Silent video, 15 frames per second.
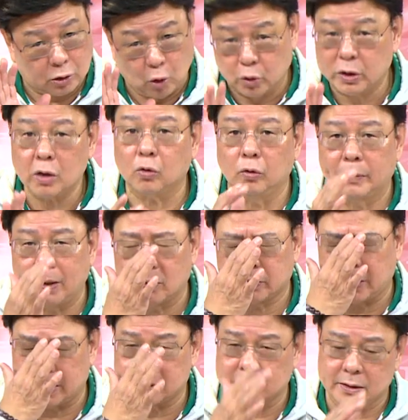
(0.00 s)
有些股票
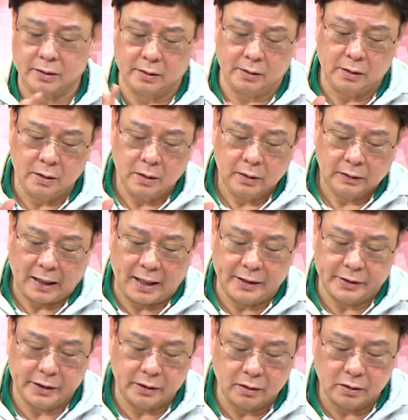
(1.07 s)
确实是它已
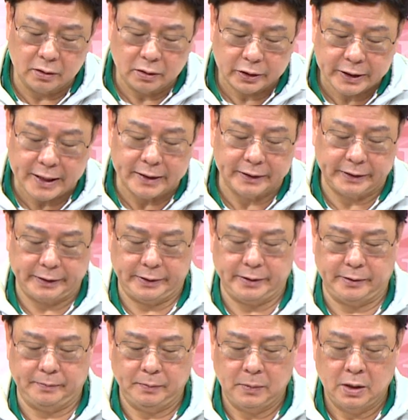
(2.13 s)
经见底
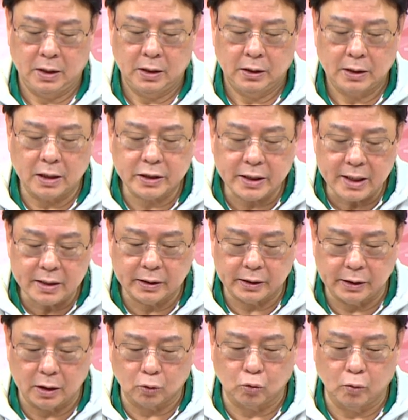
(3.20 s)
了，那见
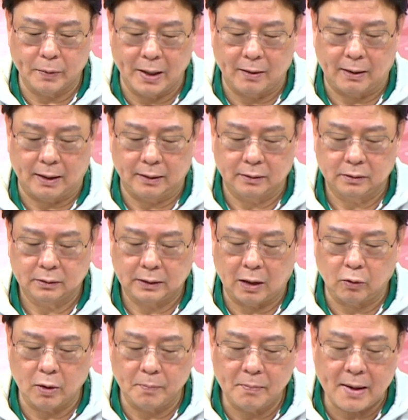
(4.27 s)
底的股票啊，
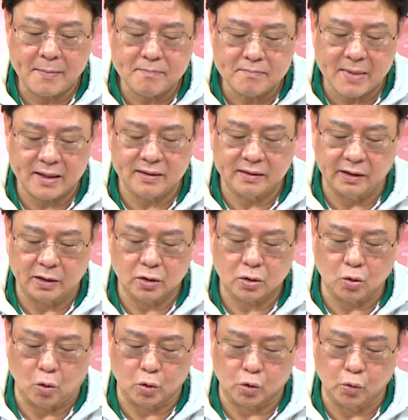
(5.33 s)
它会慢慢的
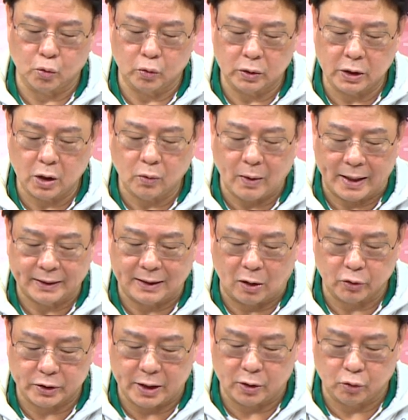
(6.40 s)
走出另外一
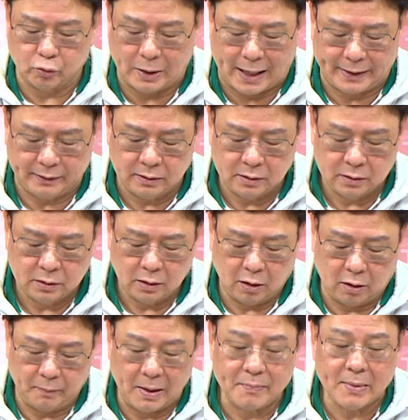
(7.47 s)
条线出来，
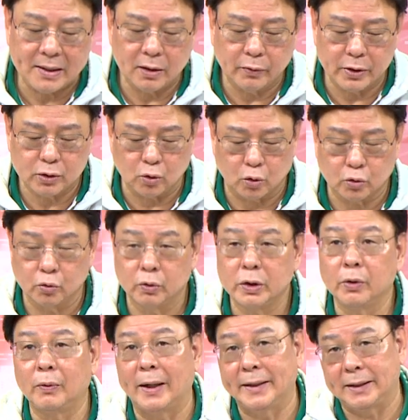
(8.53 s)
哦，慢慢的会走出
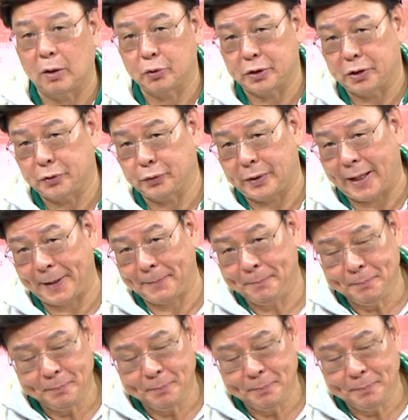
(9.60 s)
另外一条线出来，